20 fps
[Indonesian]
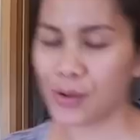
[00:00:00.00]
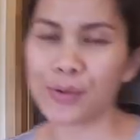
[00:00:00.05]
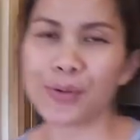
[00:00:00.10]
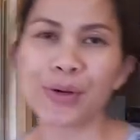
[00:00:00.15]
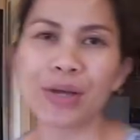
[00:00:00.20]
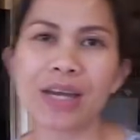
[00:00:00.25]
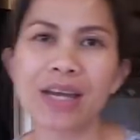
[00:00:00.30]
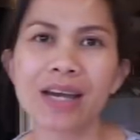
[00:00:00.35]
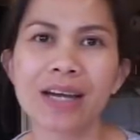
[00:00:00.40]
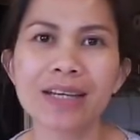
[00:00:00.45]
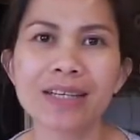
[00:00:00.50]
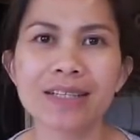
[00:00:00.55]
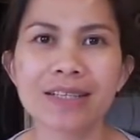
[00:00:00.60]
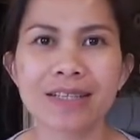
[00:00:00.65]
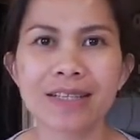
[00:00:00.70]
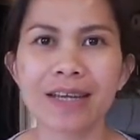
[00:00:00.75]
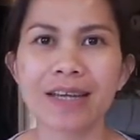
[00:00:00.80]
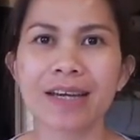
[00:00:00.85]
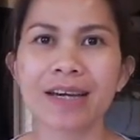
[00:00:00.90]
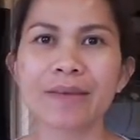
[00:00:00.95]
Oke okay guys,
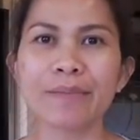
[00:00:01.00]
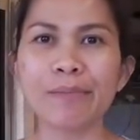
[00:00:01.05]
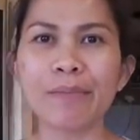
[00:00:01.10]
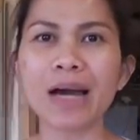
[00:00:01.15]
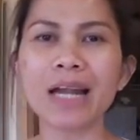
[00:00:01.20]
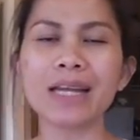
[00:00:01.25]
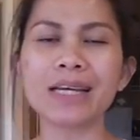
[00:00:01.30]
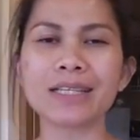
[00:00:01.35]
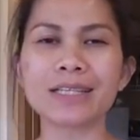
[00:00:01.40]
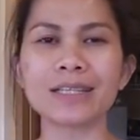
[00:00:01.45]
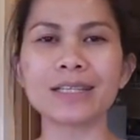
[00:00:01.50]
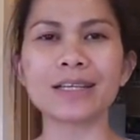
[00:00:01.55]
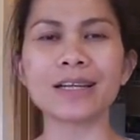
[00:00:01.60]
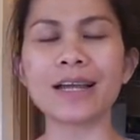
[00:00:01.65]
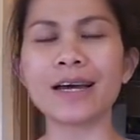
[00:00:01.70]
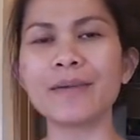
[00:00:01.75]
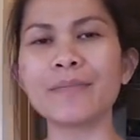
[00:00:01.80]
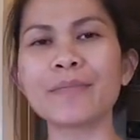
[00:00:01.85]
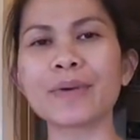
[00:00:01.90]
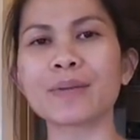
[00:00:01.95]
saya kembali
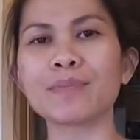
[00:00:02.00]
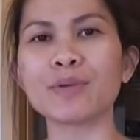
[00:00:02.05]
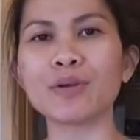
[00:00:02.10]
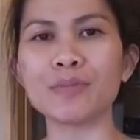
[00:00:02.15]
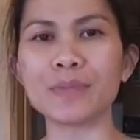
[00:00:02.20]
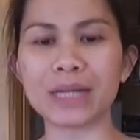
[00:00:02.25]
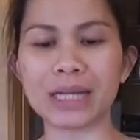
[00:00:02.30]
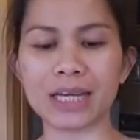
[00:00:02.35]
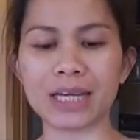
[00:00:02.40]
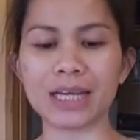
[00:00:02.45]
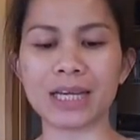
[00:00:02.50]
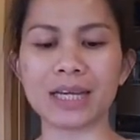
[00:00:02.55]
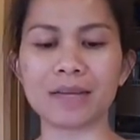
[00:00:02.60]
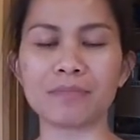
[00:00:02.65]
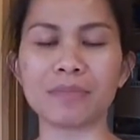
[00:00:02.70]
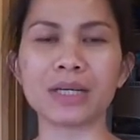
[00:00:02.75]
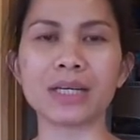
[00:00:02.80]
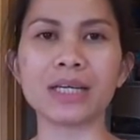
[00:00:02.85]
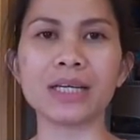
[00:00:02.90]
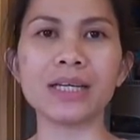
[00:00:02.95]
setelah 40
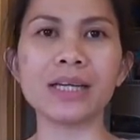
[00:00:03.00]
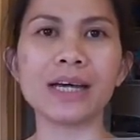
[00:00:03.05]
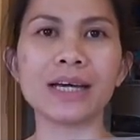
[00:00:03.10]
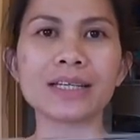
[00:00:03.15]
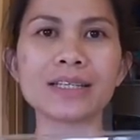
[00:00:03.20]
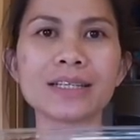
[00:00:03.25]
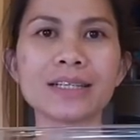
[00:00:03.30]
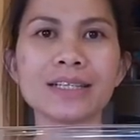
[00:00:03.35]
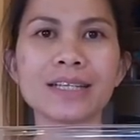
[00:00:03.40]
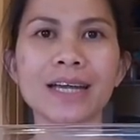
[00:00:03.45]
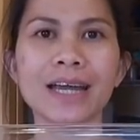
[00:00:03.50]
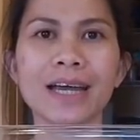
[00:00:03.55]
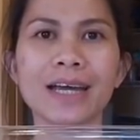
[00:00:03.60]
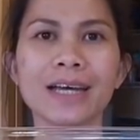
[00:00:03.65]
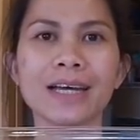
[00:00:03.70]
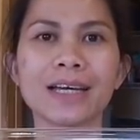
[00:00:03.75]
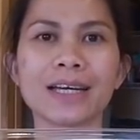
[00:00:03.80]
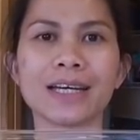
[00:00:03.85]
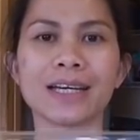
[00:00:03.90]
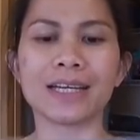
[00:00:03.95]
menit. Begini dia hasilnya
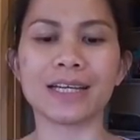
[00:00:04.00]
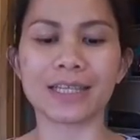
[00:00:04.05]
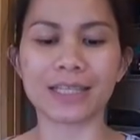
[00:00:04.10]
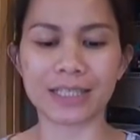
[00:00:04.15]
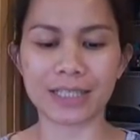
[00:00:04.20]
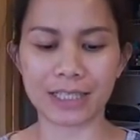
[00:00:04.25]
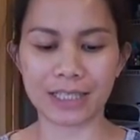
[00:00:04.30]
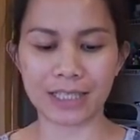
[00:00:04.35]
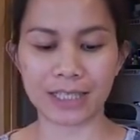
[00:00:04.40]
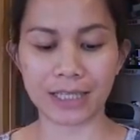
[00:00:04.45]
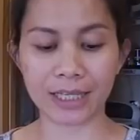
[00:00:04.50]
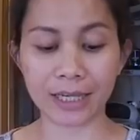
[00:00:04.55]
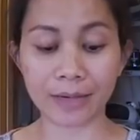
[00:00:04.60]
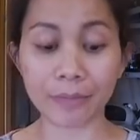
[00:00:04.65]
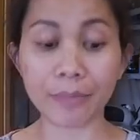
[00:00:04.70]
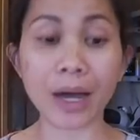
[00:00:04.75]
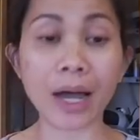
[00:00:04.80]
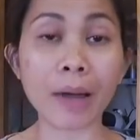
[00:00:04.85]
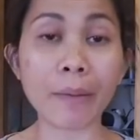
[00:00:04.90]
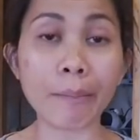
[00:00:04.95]
guys.
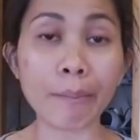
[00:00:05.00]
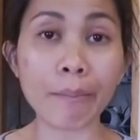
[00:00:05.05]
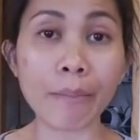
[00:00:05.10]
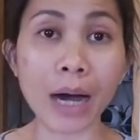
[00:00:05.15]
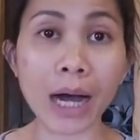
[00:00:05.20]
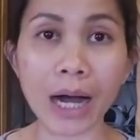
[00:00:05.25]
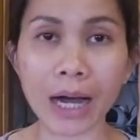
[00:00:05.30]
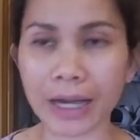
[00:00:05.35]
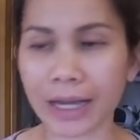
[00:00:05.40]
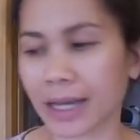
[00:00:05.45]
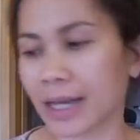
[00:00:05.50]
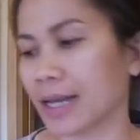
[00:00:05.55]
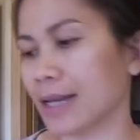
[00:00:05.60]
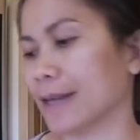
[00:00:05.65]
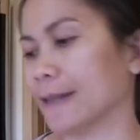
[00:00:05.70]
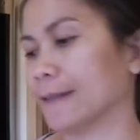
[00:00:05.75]
Mengembang ya.